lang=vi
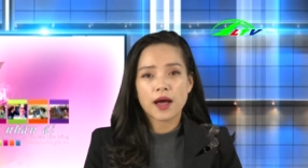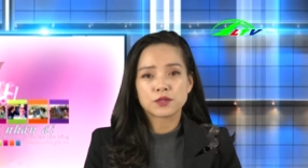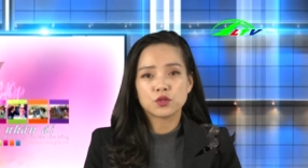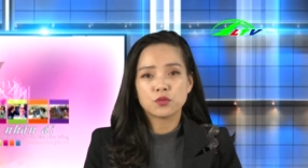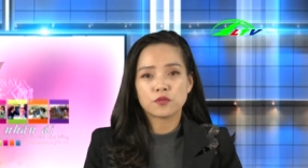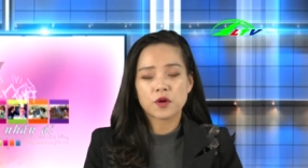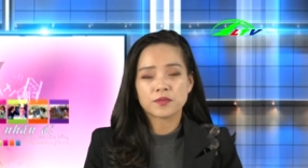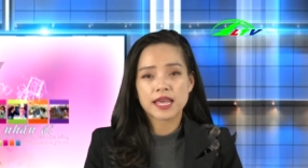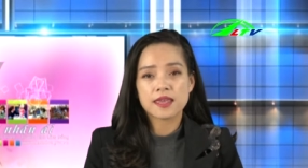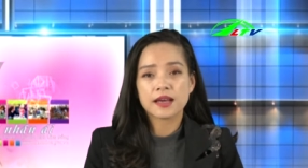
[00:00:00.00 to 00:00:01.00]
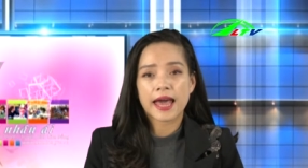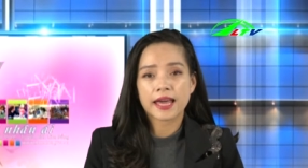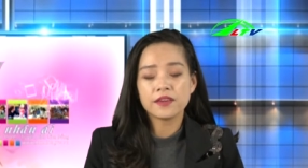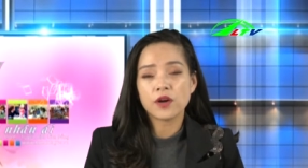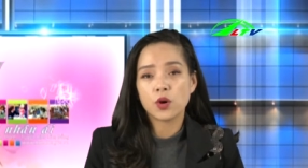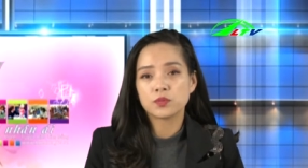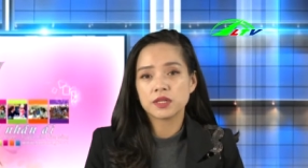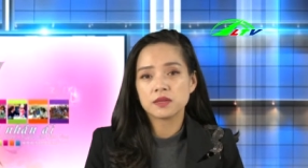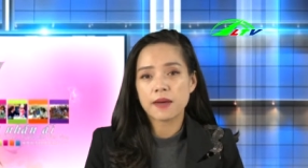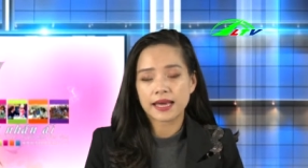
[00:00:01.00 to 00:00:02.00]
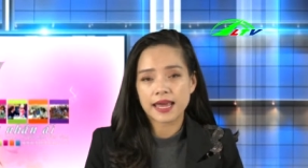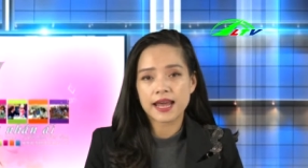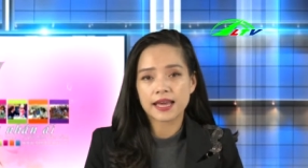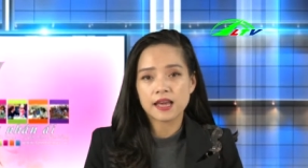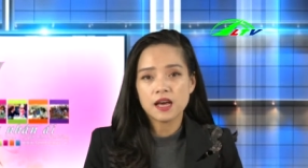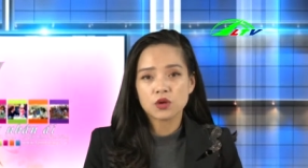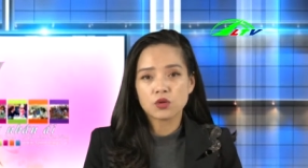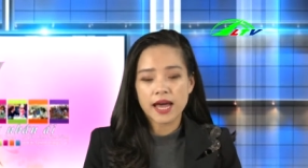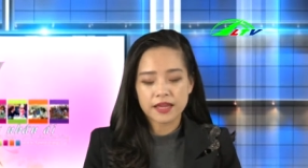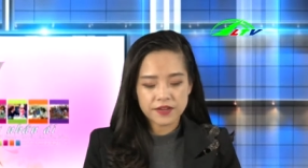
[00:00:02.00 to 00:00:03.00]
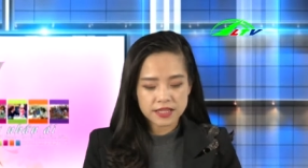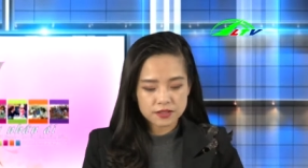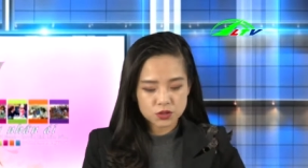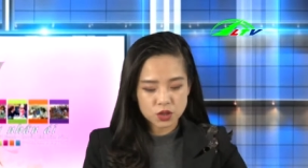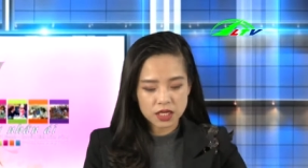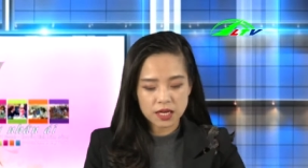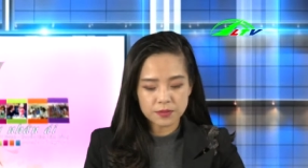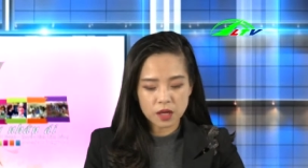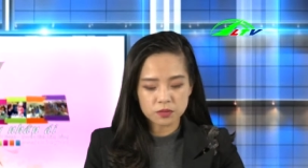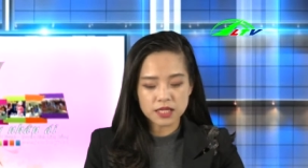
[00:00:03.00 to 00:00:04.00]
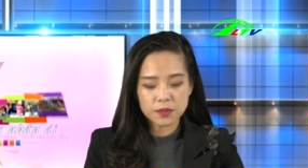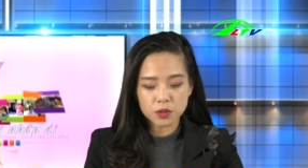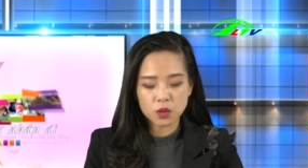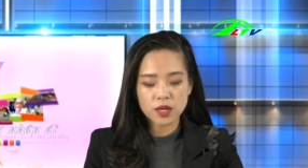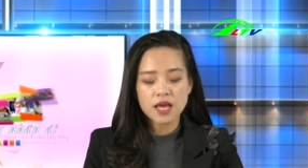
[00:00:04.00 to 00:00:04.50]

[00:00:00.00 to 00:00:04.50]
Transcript: chuyên mục Vòng Tay Nhân Ái và hộp thư bạn nghe đài của Đài Phát thanh Truyền hình Lâm Đồng tiếp tục